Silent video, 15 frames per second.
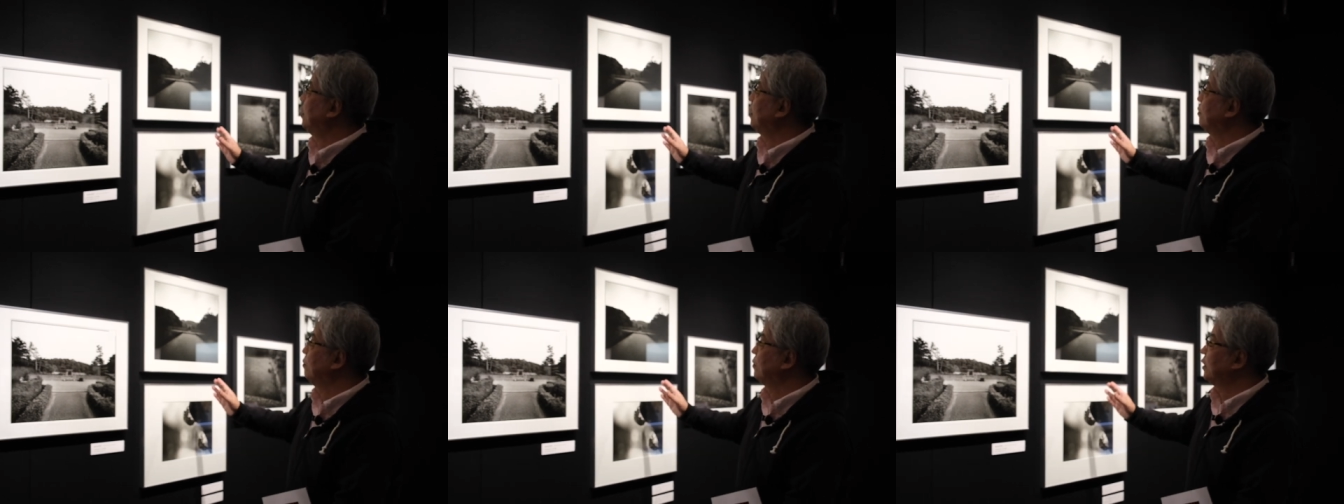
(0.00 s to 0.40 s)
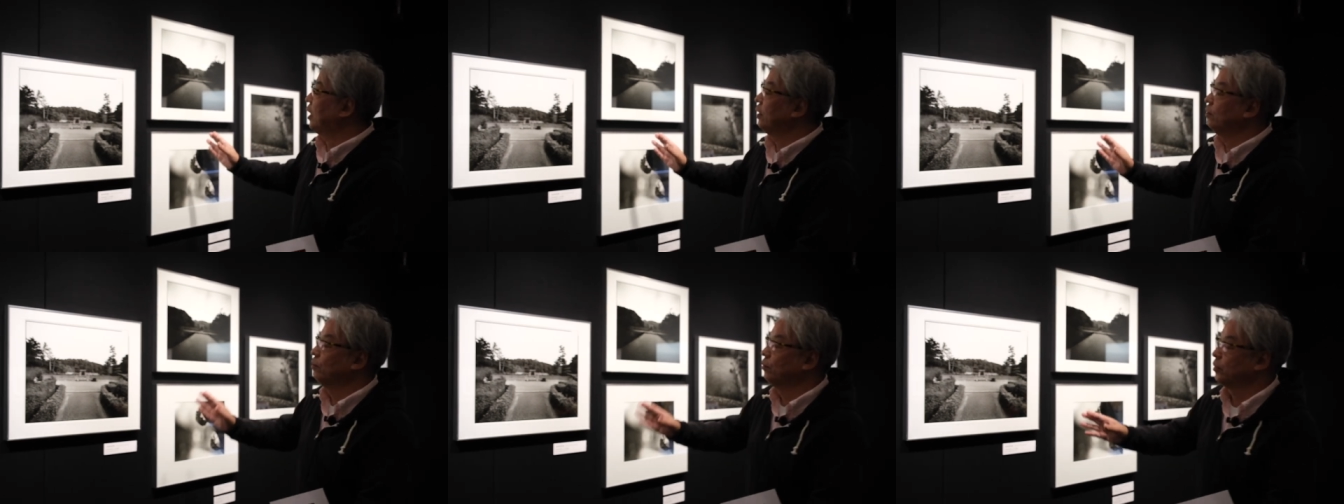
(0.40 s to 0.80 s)
あの
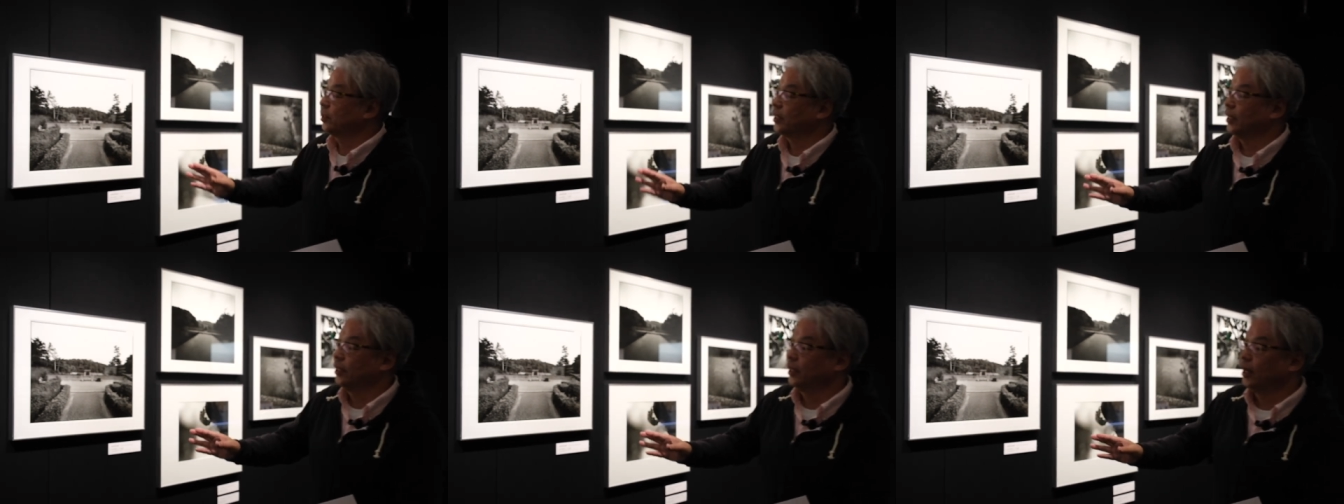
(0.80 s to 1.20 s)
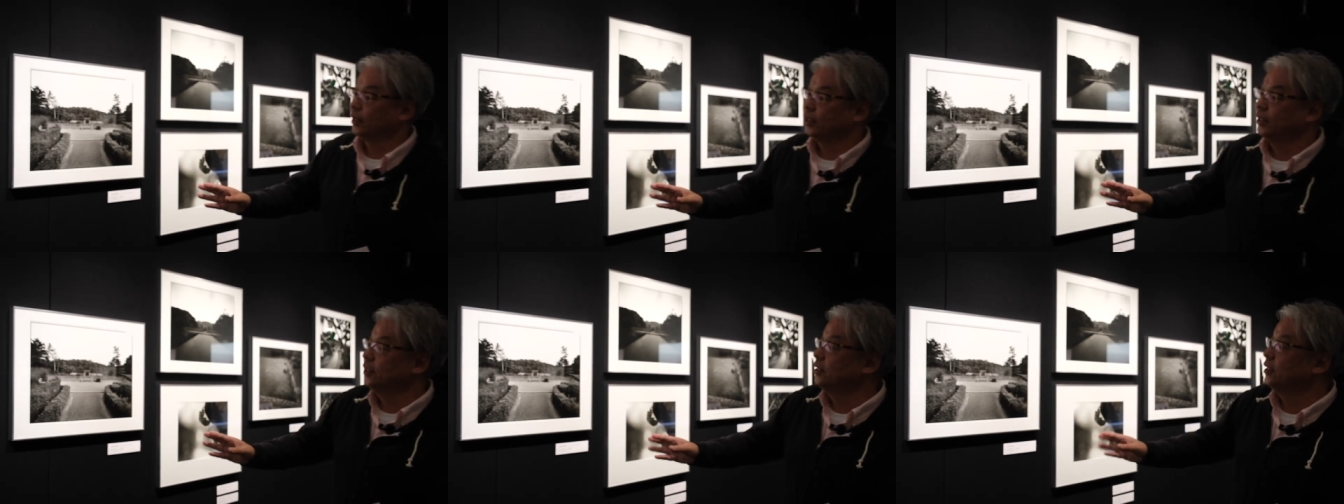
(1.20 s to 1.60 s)
太陽の光
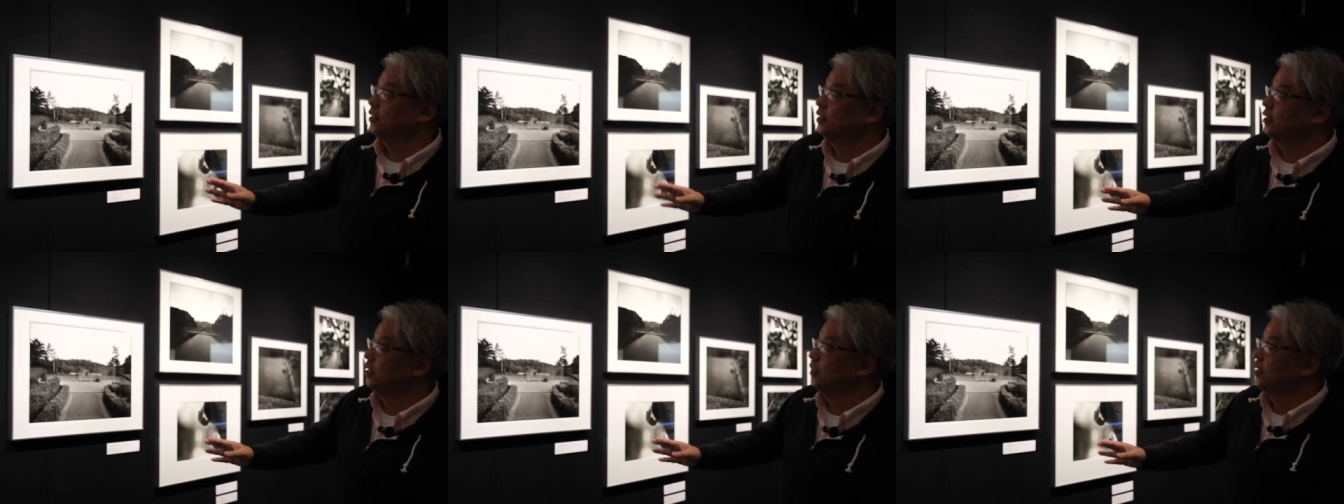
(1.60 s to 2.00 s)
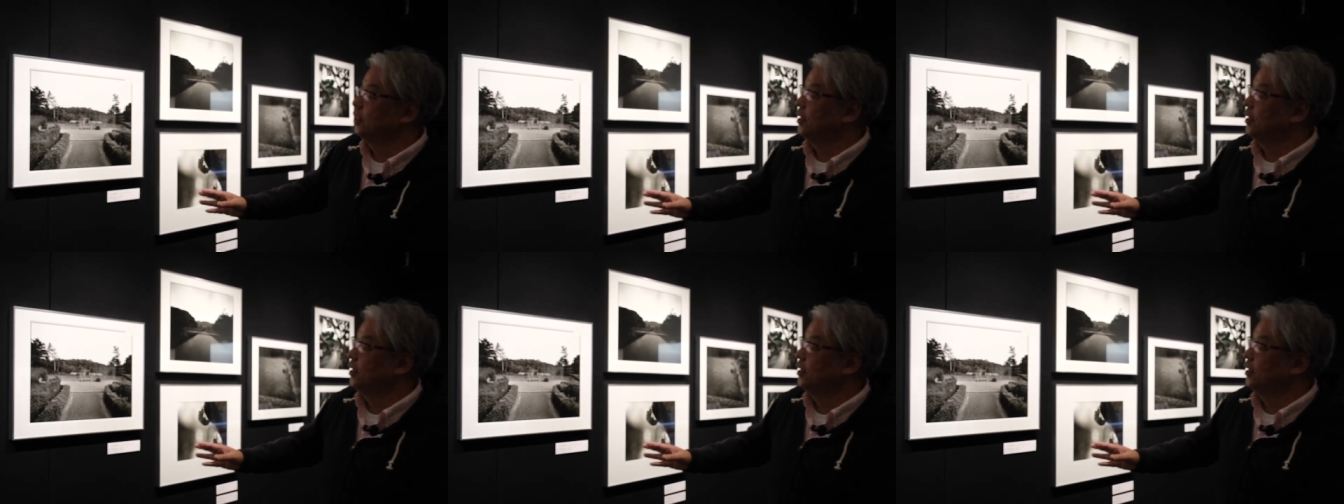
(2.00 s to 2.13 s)
がギンギンに